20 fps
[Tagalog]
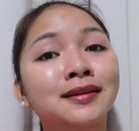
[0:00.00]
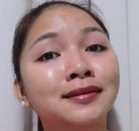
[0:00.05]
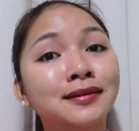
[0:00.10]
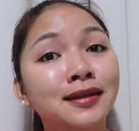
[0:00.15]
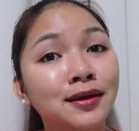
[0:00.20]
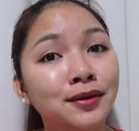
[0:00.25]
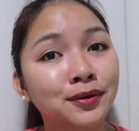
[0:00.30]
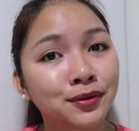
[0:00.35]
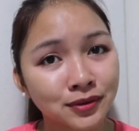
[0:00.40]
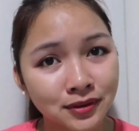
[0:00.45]

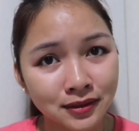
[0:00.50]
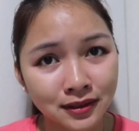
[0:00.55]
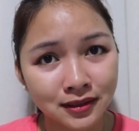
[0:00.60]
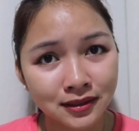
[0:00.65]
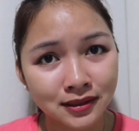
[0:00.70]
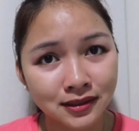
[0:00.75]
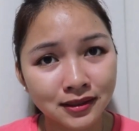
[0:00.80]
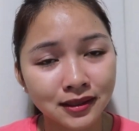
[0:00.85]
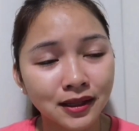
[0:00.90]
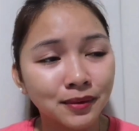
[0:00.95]
hinintay ko
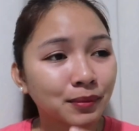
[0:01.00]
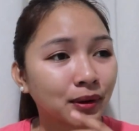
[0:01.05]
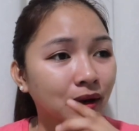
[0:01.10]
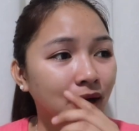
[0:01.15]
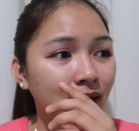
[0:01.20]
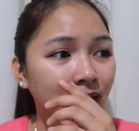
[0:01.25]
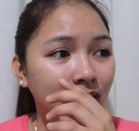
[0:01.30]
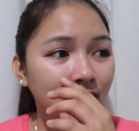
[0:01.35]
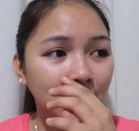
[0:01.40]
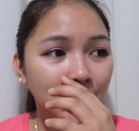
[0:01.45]
sis na
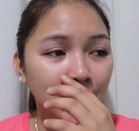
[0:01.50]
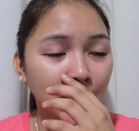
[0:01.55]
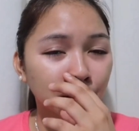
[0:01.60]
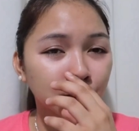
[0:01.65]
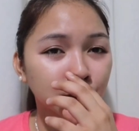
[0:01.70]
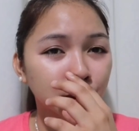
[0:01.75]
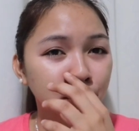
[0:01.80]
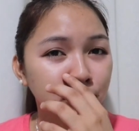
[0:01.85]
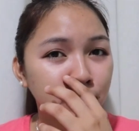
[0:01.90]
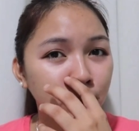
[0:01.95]
makarating
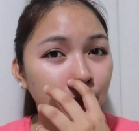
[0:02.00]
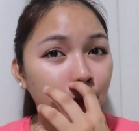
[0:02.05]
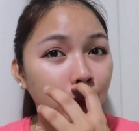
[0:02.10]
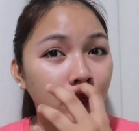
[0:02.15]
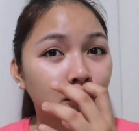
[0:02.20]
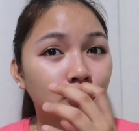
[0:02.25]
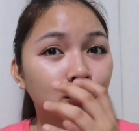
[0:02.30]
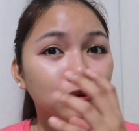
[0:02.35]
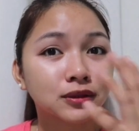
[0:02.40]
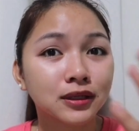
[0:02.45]
kami dun sa
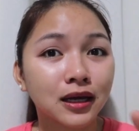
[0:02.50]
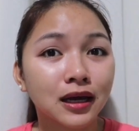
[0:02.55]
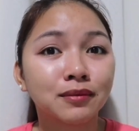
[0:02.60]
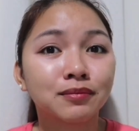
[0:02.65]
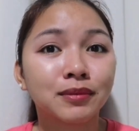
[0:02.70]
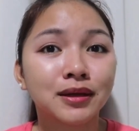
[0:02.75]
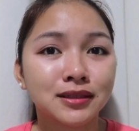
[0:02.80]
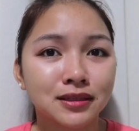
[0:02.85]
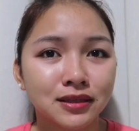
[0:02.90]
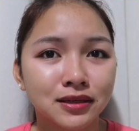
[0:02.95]
may kung
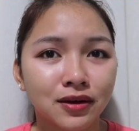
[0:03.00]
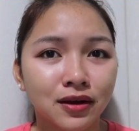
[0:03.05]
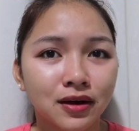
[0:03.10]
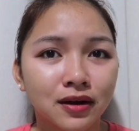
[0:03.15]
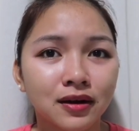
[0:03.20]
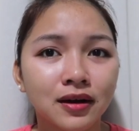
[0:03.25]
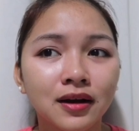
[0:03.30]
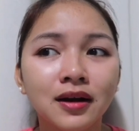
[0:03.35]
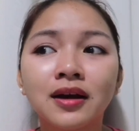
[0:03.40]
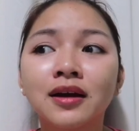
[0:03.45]
saan may
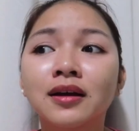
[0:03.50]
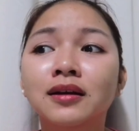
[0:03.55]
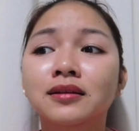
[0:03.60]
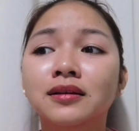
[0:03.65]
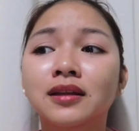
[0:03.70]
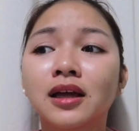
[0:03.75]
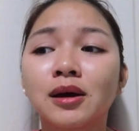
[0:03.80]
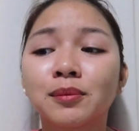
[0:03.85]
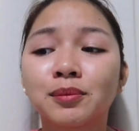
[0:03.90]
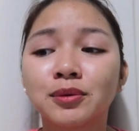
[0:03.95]
CR.
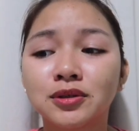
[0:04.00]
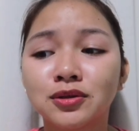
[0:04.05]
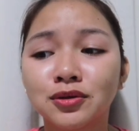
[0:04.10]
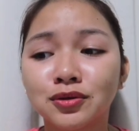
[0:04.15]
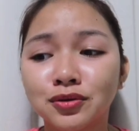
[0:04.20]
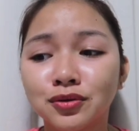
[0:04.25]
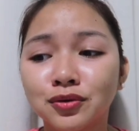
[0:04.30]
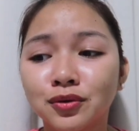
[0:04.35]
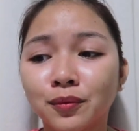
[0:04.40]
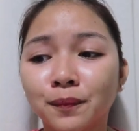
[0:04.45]

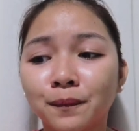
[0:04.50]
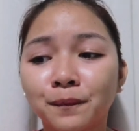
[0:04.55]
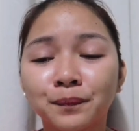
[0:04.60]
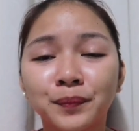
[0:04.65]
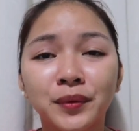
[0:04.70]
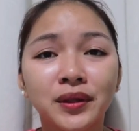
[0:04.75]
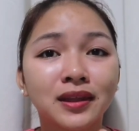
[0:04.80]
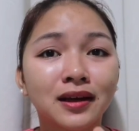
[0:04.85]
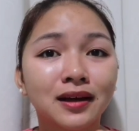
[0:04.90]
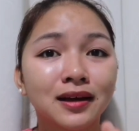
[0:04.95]
Tapos yun yung
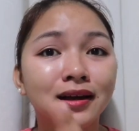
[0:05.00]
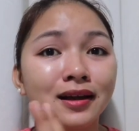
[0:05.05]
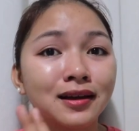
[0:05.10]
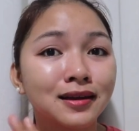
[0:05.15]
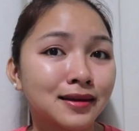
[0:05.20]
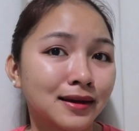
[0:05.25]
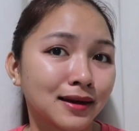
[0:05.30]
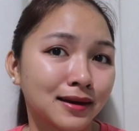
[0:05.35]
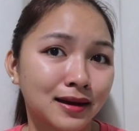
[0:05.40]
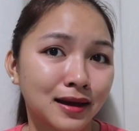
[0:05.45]

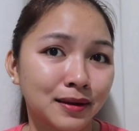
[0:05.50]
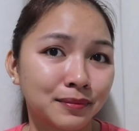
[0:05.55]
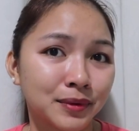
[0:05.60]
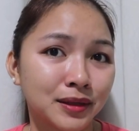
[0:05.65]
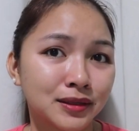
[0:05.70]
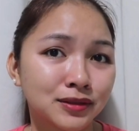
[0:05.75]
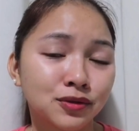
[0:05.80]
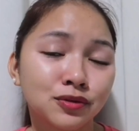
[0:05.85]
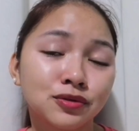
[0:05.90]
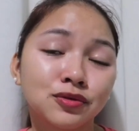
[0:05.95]
pinanggalingan
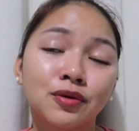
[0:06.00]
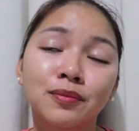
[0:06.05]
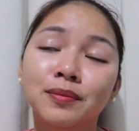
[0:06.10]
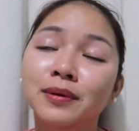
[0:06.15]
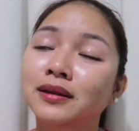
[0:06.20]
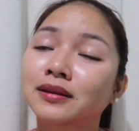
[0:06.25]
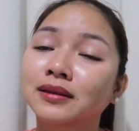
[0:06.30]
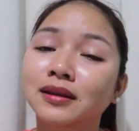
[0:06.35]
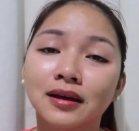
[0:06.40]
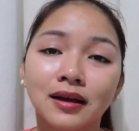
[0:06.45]
namin. So,
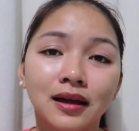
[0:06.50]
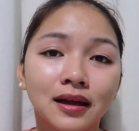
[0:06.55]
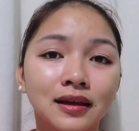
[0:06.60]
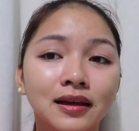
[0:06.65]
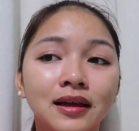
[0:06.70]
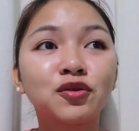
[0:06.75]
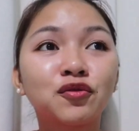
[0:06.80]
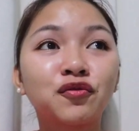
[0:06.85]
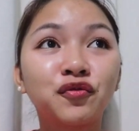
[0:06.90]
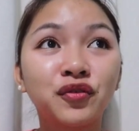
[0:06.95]
sobrang
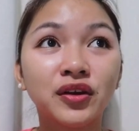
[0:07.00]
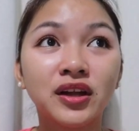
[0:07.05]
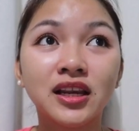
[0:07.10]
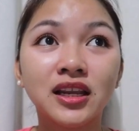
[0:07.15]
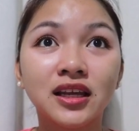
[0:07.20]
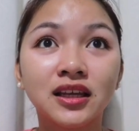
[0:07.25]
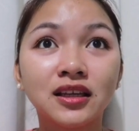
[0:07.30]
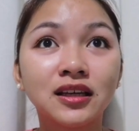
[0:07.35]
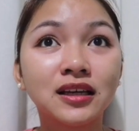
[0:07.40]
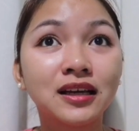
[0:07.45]
tagal. Yung
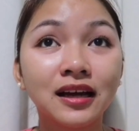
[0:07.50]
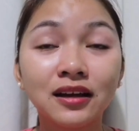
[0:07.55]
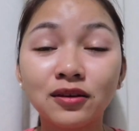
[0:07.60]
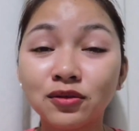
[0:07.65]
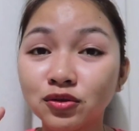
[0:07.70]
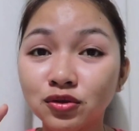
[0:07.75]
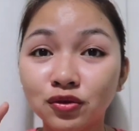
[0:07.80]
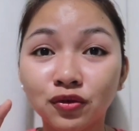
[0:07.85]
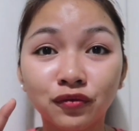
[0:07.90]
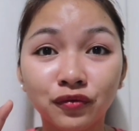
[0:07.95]
feeling,
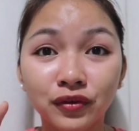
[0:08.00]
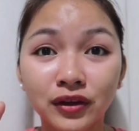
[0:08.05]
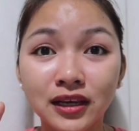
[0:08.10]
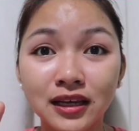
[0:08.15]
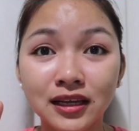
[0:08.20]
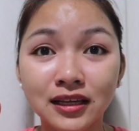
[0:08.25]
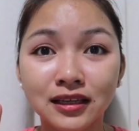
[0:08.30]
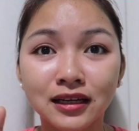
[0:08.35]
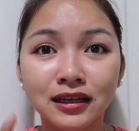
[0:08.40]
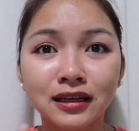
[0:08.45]
ganun yung
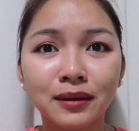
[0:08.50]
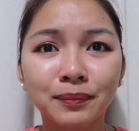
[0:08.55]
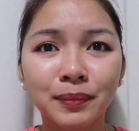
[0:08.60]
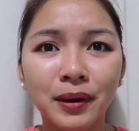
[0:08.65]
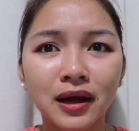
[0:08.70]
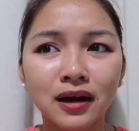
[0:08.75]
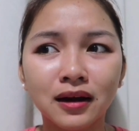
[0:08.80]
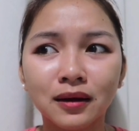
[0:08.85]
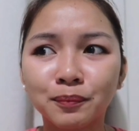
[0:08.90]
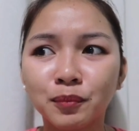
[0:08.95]
feeling niya na
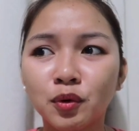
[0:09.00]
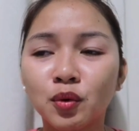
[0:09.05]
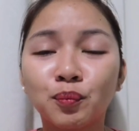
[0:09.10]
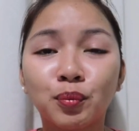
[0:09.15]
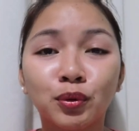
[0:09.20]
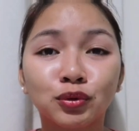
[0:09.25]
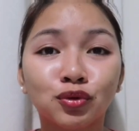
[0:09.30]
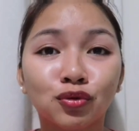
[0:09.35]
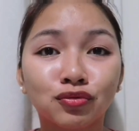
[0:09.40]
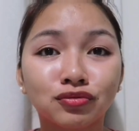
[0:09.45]
parang
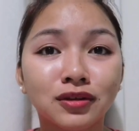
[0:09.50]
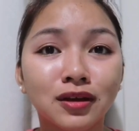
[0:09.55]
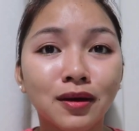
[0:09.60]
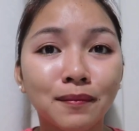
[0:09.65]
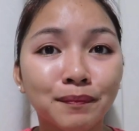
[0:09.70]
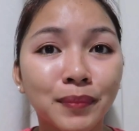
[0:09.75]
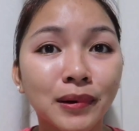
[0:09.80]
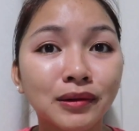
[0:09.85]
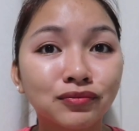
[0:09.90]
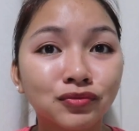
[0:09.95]
puputok
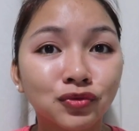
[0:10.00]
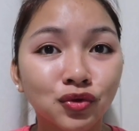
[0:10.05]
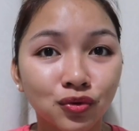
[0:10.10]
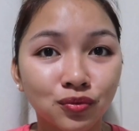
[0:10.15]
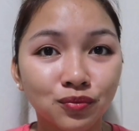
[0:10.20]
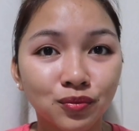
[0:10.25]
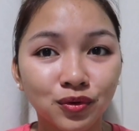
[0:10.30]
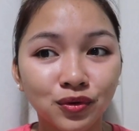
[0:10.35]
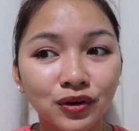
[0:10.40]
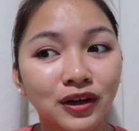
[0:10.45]
na yung
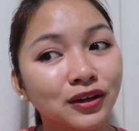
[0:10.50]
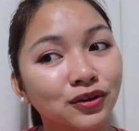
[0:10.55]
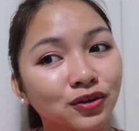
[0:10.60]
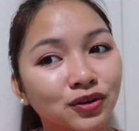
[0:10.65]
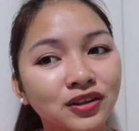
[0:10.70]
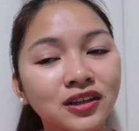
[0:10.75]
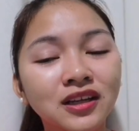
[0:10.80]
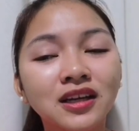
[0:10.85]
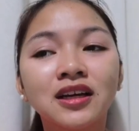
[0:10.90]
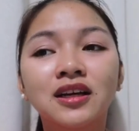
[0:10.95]
pantog mo,
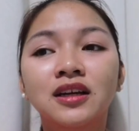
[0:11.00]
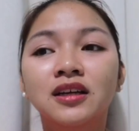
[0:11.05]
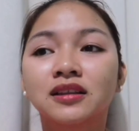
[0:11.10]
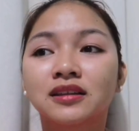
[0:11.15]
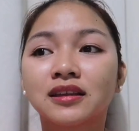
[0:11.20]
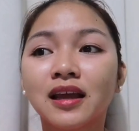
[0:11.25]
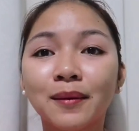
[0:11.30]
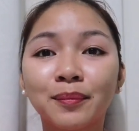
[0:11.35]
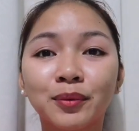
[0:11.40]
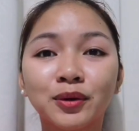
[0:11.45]
ganun.
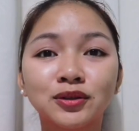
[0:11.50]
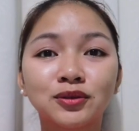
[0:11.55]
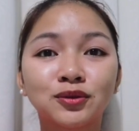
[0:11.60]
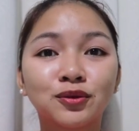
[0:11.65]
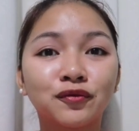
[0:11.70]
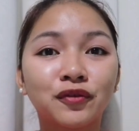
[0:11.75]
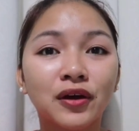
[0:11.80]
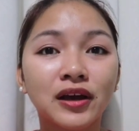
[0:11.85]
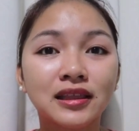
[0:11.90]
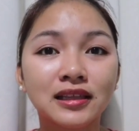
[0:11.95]

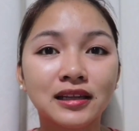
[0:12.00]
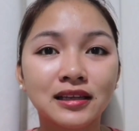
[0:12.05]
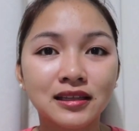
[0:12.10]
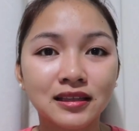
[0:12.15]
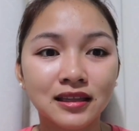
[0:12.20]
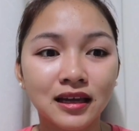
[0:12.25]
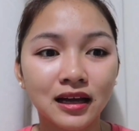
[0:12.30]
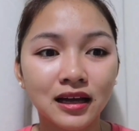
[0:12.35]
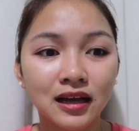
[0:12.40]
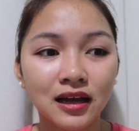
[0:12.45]
Tapos, nung
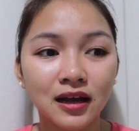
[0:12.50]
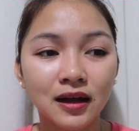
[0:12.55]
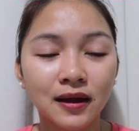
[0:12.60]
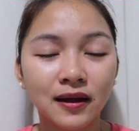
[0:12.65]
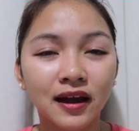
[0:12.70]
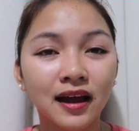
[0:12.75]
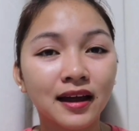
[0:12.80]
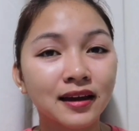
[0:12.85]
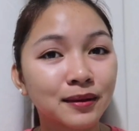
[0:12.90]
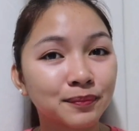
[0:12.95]
finally
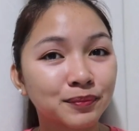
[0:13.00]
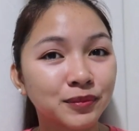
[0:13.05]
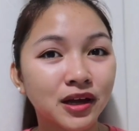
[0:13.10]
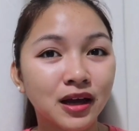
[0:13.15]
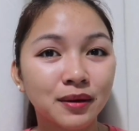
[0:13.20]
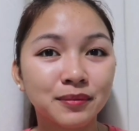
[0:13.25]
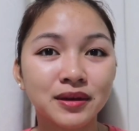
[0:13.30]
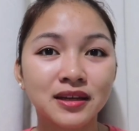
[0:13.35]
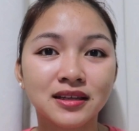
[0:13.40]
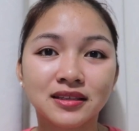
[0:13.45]
nakahanap
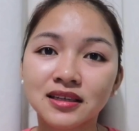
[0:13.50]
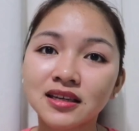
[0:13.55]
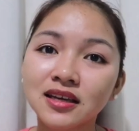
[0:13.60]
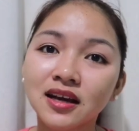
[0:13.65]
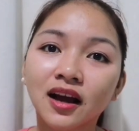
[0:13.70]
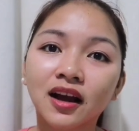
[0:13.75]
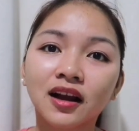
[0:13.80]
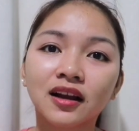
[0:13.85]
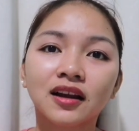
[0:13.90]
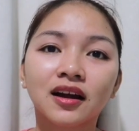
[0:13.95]
na kami ng
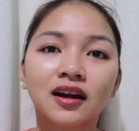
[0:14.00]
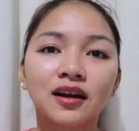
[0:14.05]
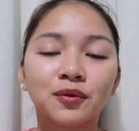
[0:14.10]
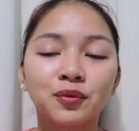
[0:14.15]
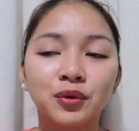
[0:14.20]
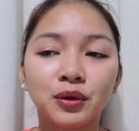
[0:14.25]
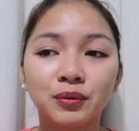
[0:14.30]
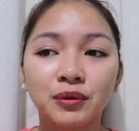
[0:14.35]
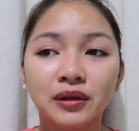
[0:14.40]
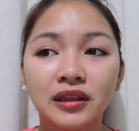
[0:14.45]
CR,
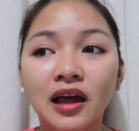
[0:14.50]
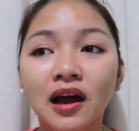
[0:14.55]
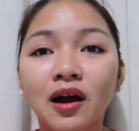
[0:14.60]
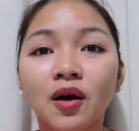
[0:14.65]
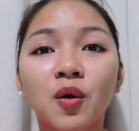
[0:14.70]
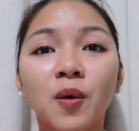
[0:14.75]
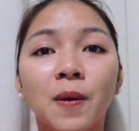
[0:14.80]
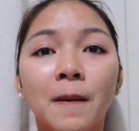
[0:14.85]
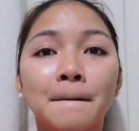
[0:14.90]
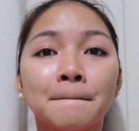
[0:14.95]
nakawiwi
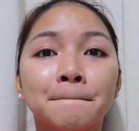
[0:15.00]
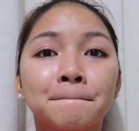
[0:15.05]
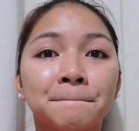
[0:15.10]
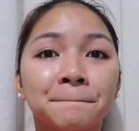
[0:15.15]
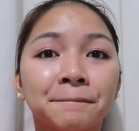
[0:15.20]
na ako,